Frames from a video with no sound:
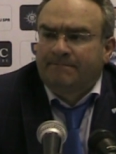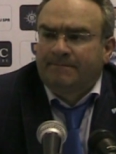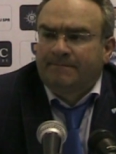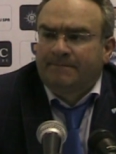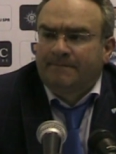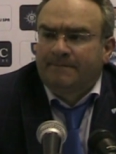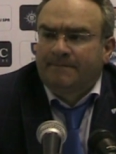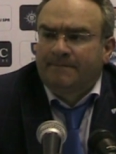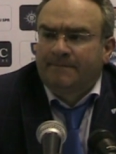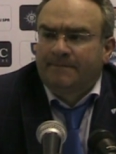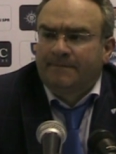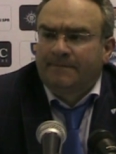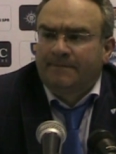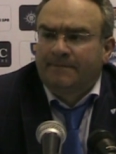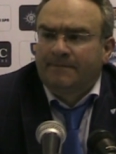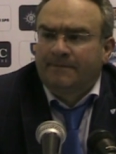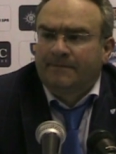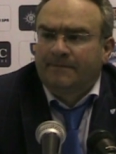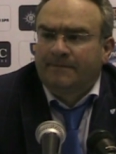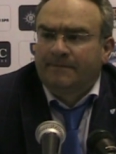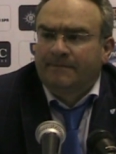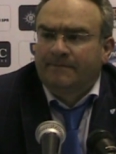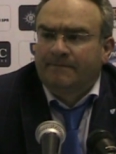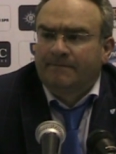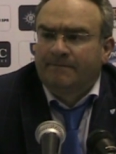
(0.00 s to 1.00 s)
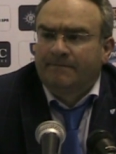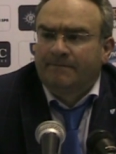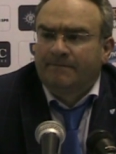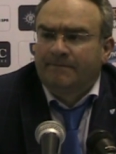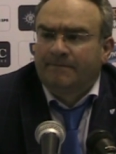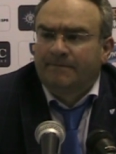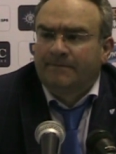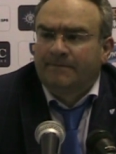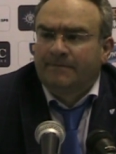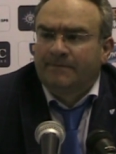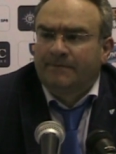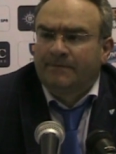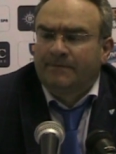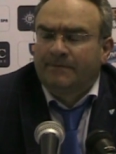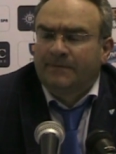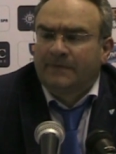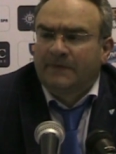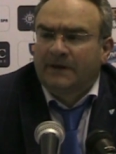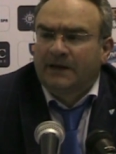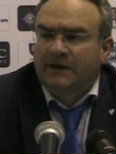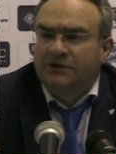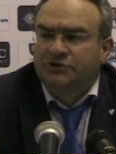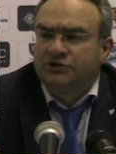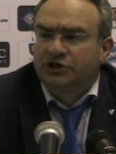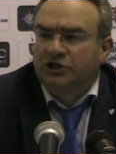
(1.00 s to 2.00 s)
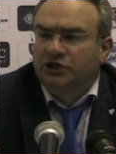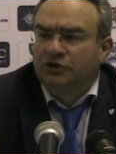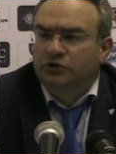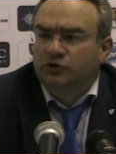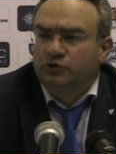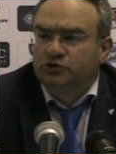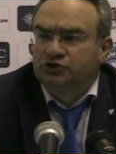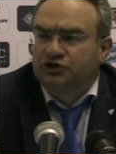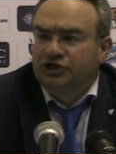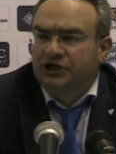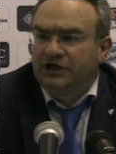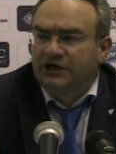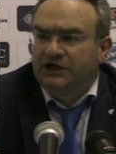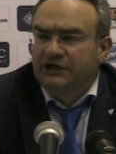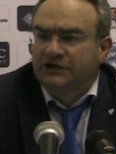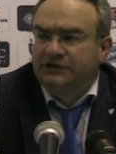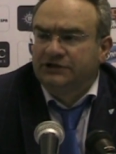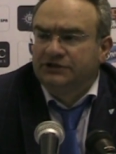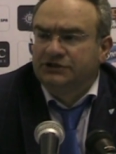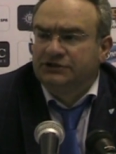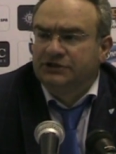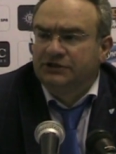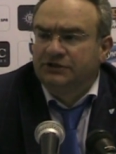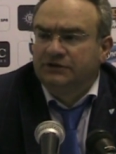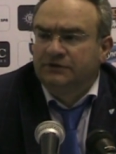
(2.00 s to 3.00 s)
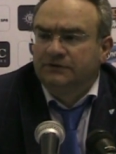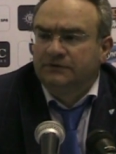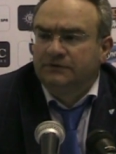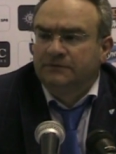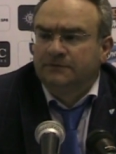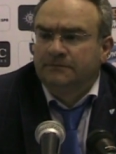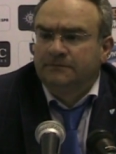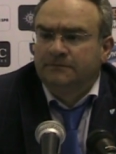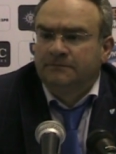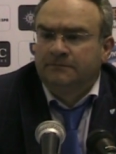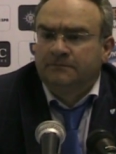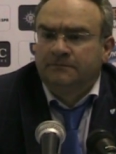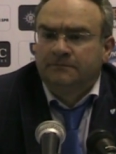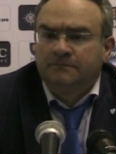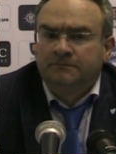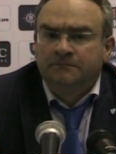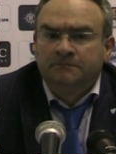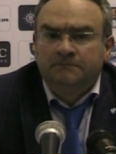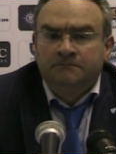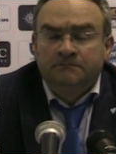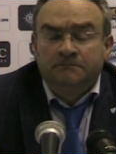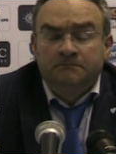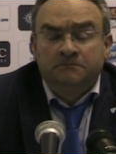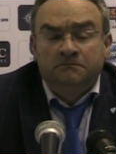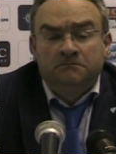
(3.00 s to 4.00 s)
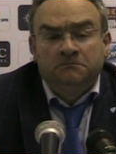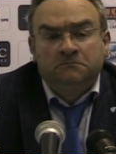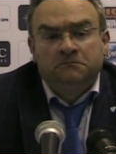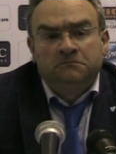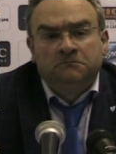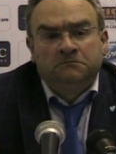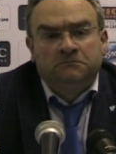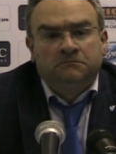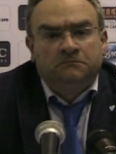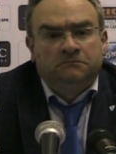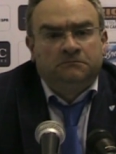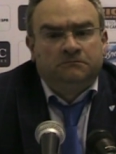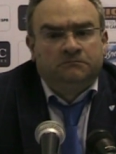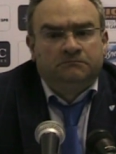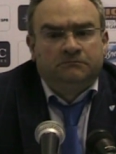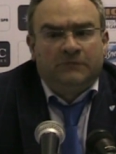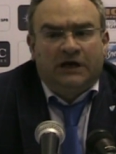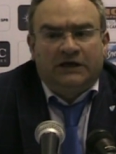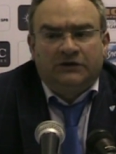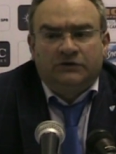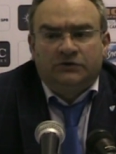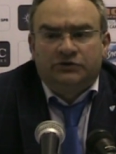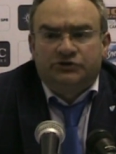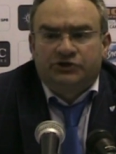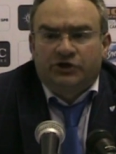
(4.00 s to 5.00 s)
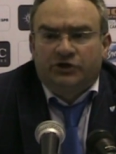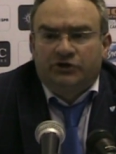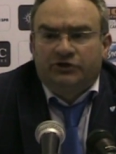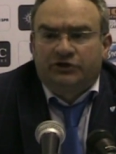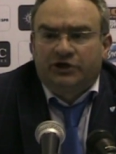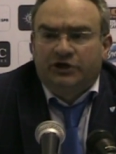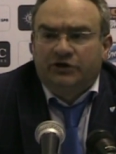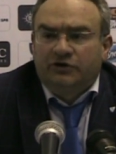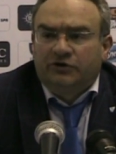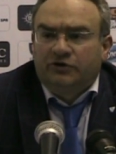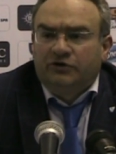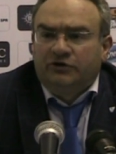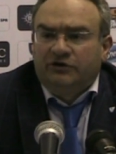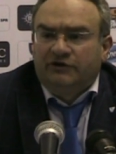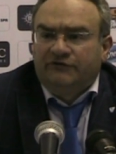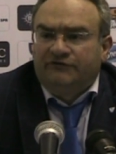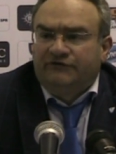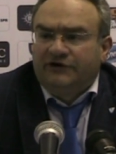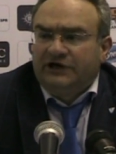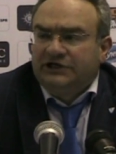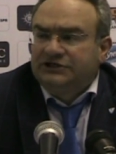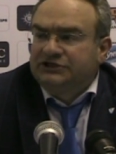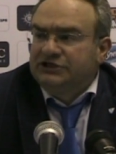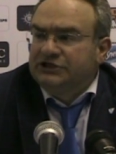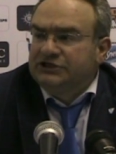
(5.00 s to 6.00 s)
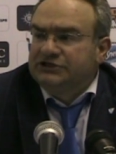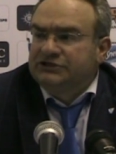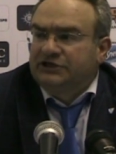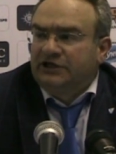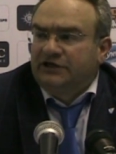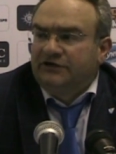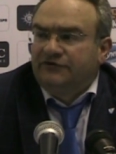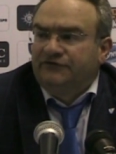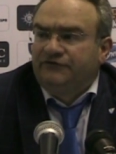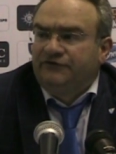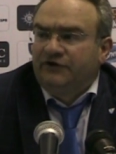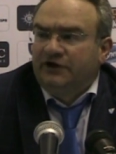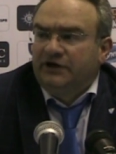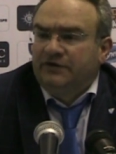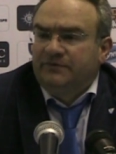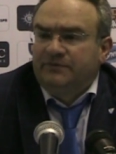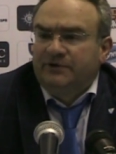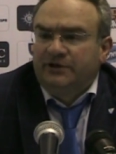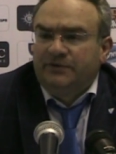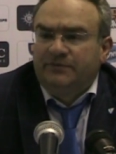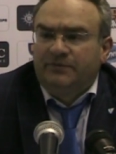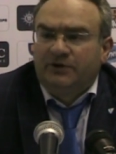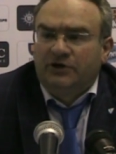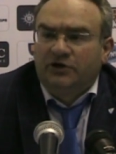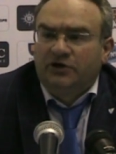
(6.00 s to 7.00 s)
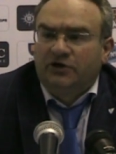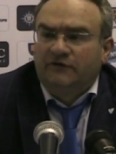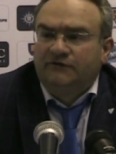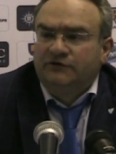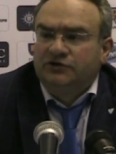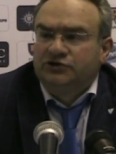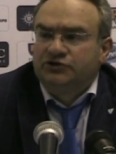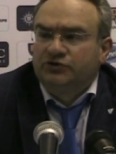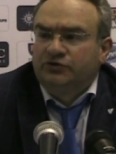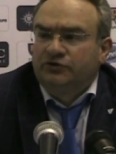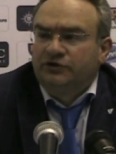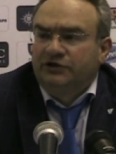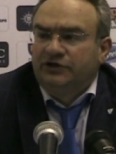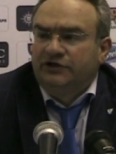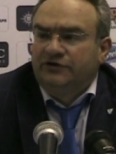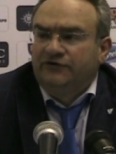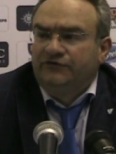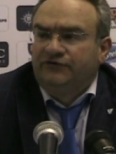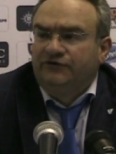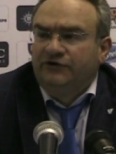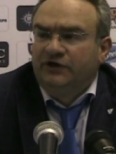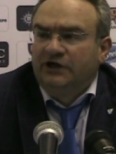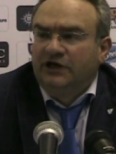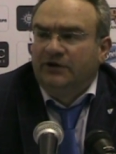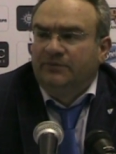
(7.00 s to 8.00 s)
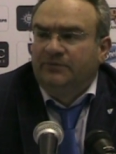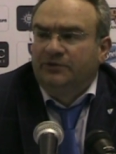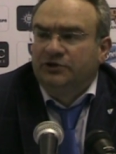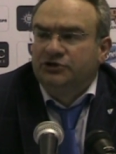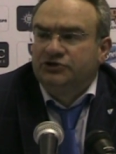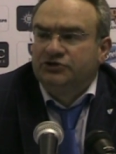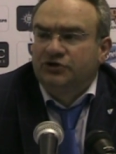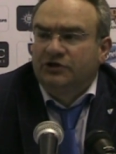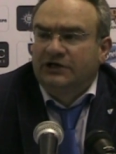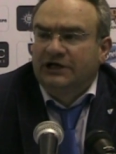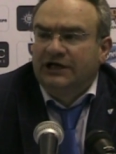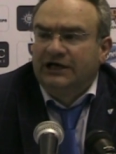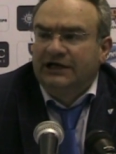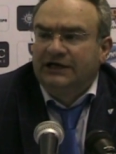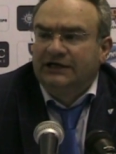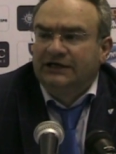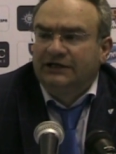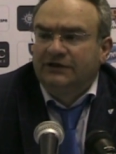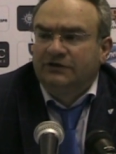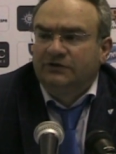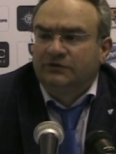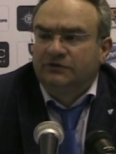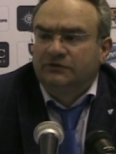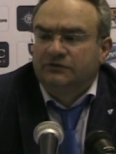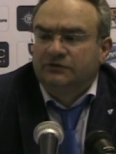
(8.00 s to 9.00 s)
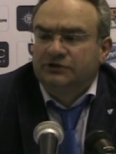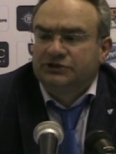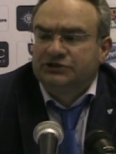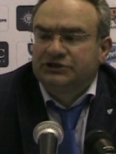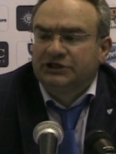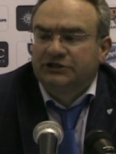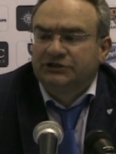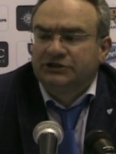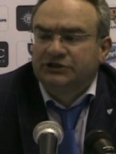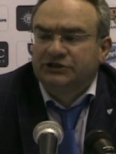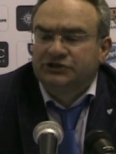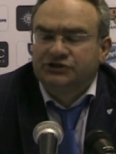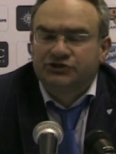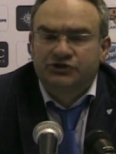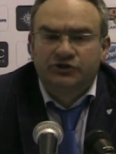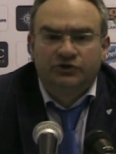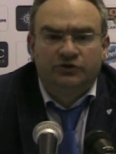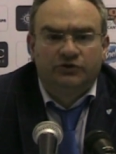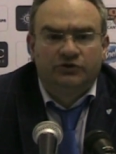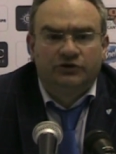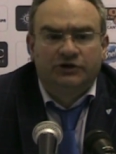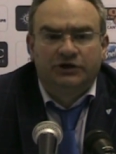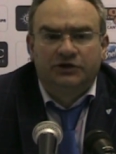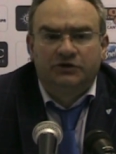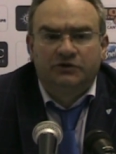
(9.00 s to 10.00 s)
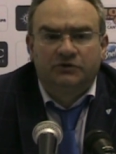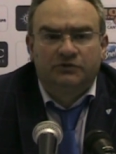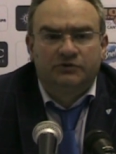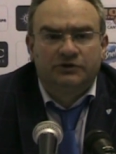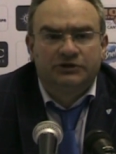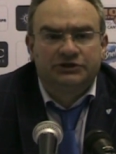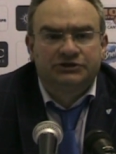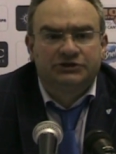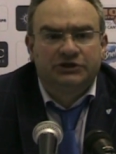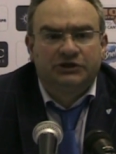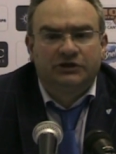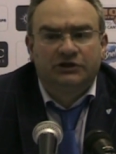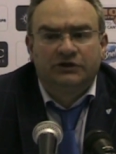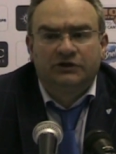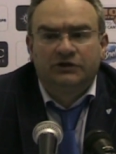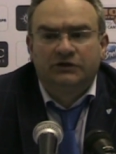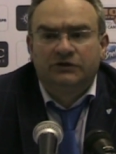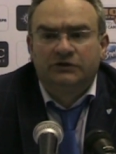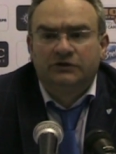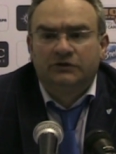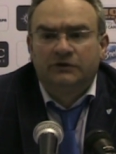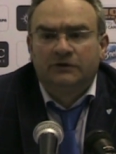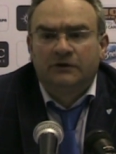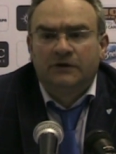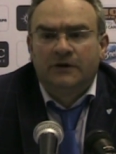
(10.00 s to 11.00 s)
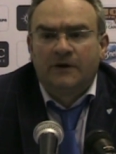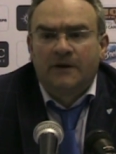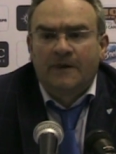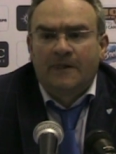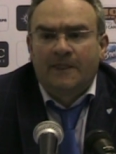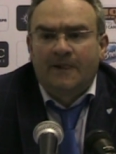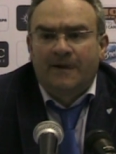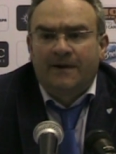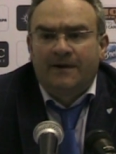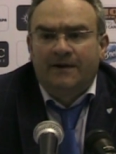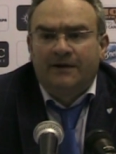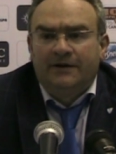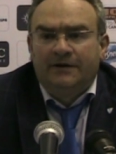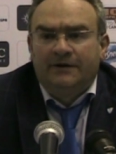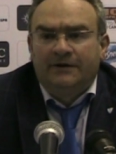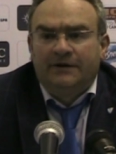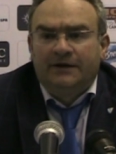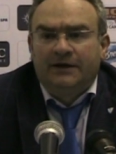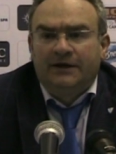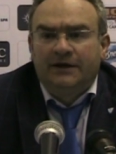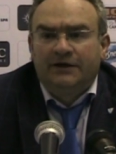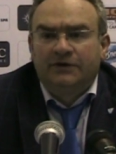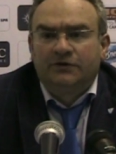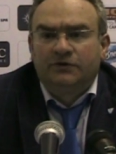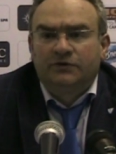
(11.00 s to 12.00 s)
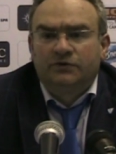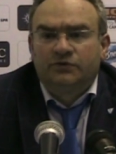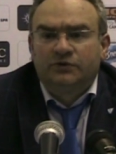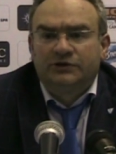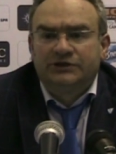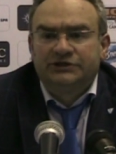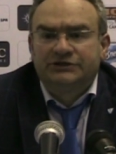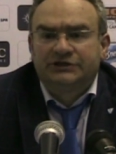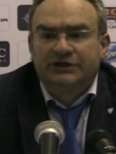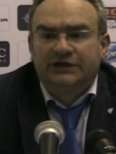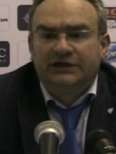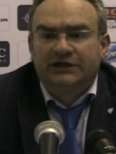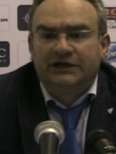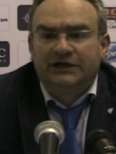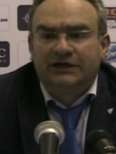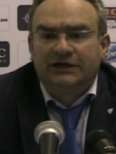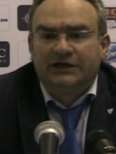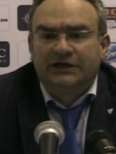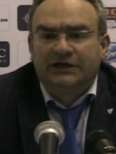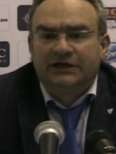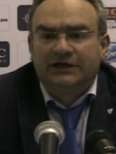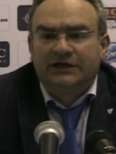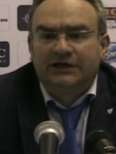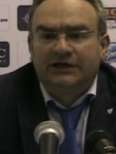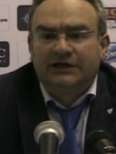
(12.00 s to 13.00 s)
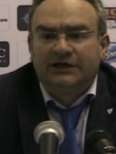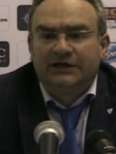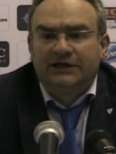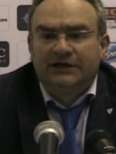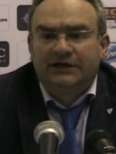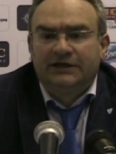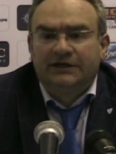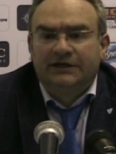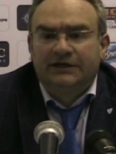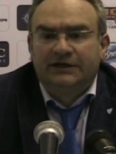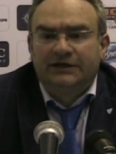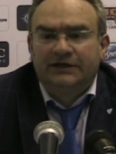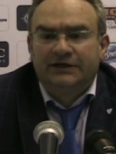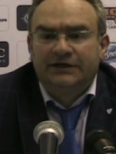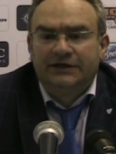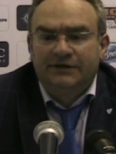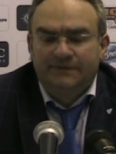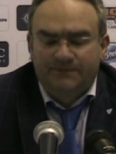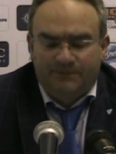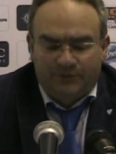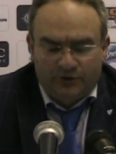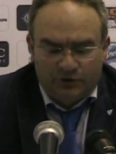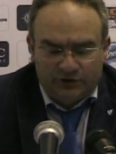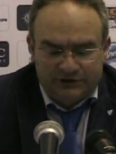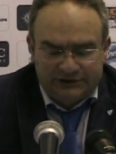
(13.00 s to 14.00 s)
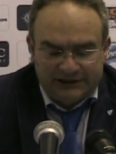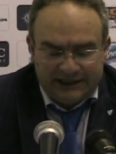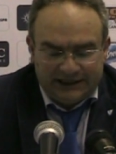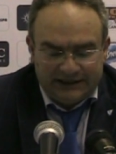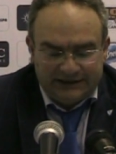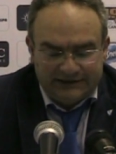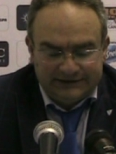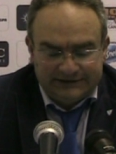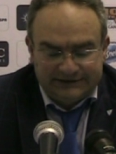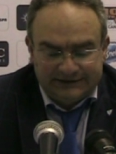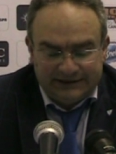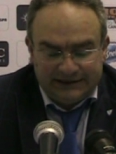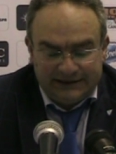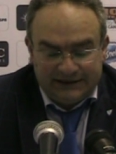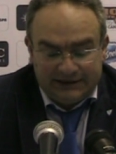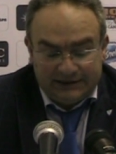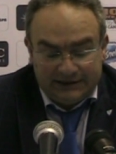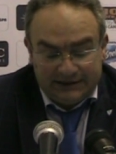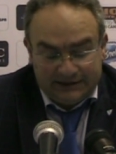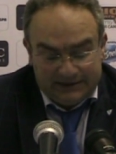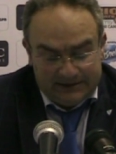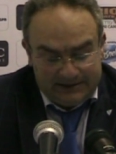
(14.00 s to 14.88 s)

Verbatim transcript: Però, cosa ne pensi? Cioè che non c'era, dice? Non c'era... Ma ah, non so, io credo che non è facile stare fermi per nove giorni di fila poi giocare con questa tensione, con questa... e con questa importanza.